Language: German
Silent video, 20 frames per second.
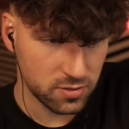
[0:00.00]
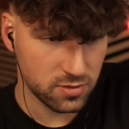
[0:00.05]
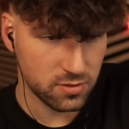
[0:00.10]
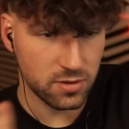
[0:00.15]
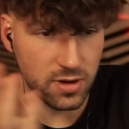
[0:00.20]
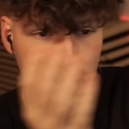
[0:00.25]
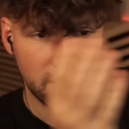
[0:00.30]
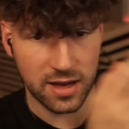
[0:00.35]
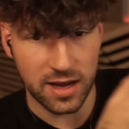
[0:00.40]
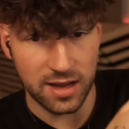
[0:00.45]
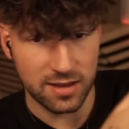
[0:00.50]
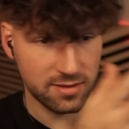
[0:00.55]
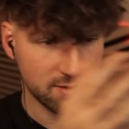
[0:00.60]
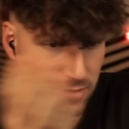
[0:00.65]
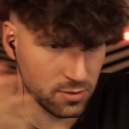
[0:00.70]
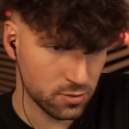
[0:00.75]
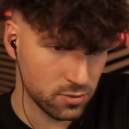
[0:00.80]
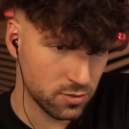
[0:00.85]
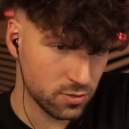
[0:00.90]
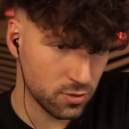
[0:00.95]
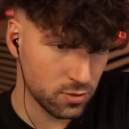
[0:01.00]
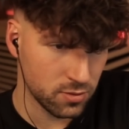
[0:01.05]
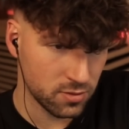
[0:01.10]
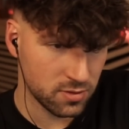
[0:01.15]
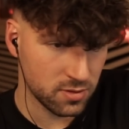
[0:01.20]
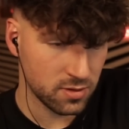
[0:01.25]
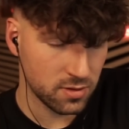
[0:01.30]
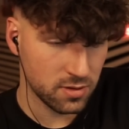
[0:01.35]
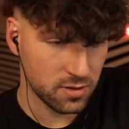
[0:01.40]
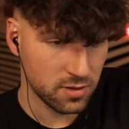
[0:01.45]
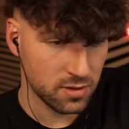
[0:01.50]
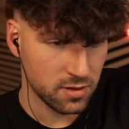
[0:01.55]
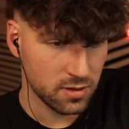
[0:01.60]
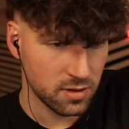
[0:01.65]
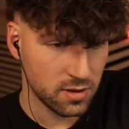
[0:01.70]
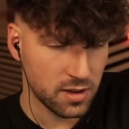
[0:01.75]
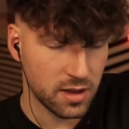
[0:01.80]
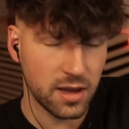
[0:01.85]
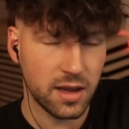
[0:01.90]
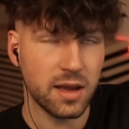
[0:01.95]
oder Katze und Hund,
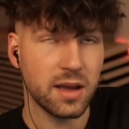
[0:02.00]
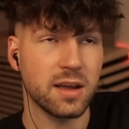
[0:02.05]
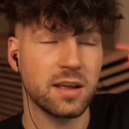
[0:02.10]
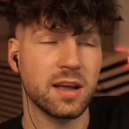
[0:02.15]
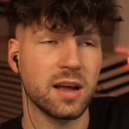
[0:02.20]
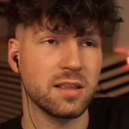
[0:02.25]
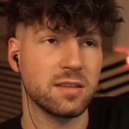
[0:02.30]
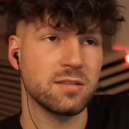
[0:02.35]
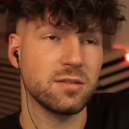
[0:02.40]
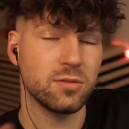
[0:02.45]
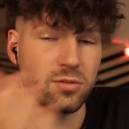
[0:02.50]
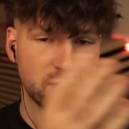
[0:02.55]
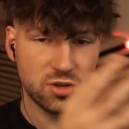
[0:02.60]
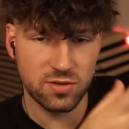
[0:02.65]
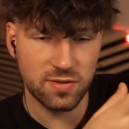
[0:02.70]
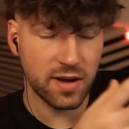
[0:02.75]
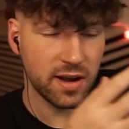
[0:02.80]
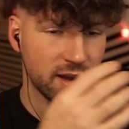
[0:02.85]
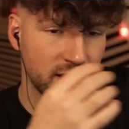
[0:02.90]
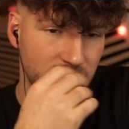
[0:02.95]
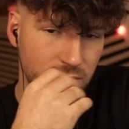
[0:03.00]
äh, Katze und Schwein